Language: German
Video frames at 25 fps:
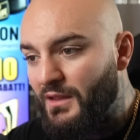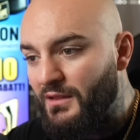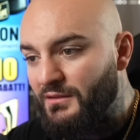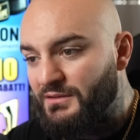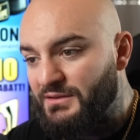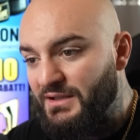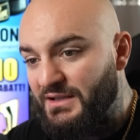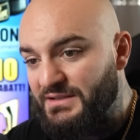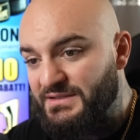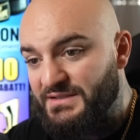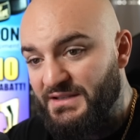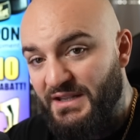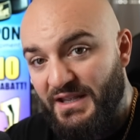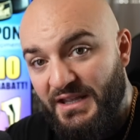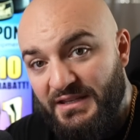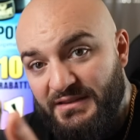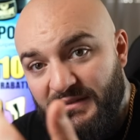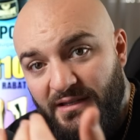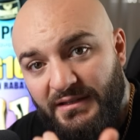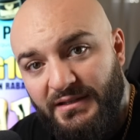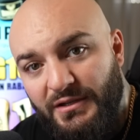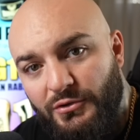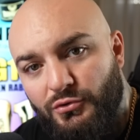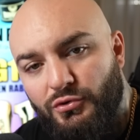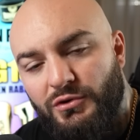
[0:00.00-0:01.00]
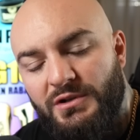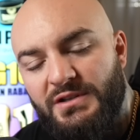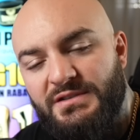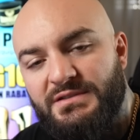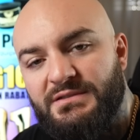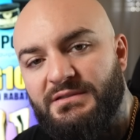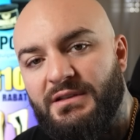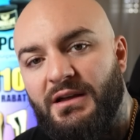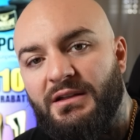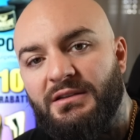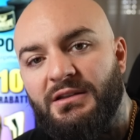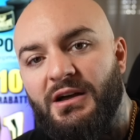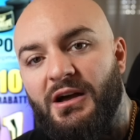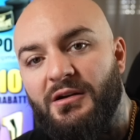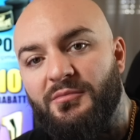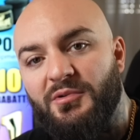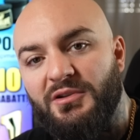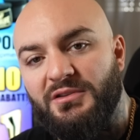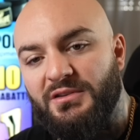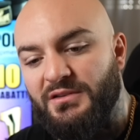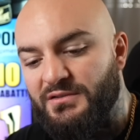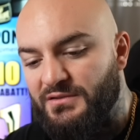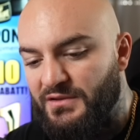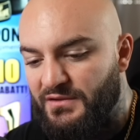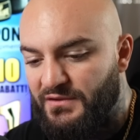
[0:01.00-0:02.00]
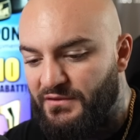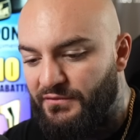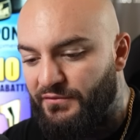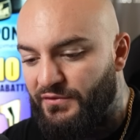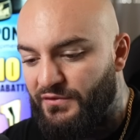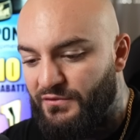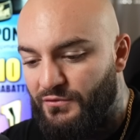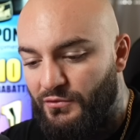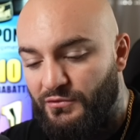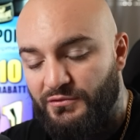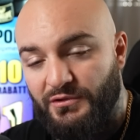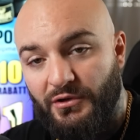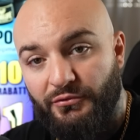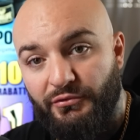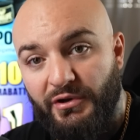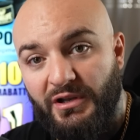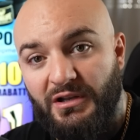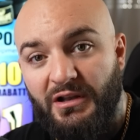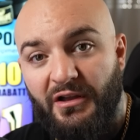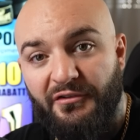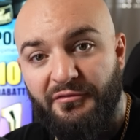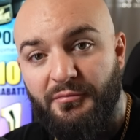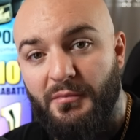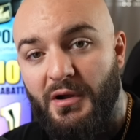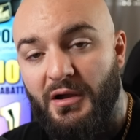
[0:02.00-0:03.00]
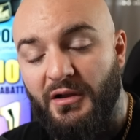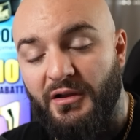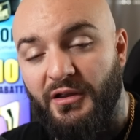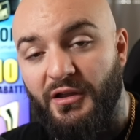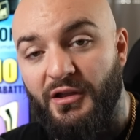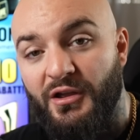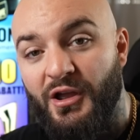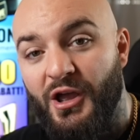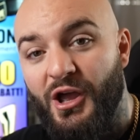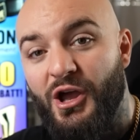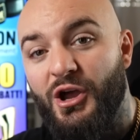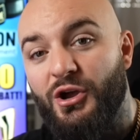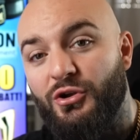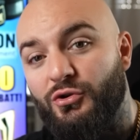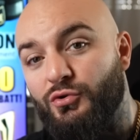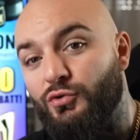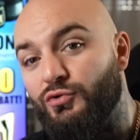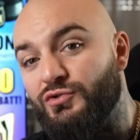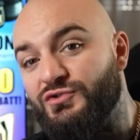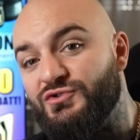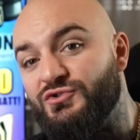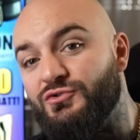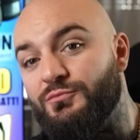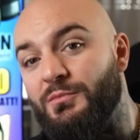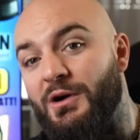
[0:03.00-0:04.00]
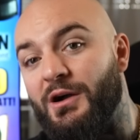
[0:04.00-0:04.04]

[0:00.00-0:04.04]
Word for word: das hinter den Kulissen daran arbeitet, diese Vision der Ringlife-Marke groß zu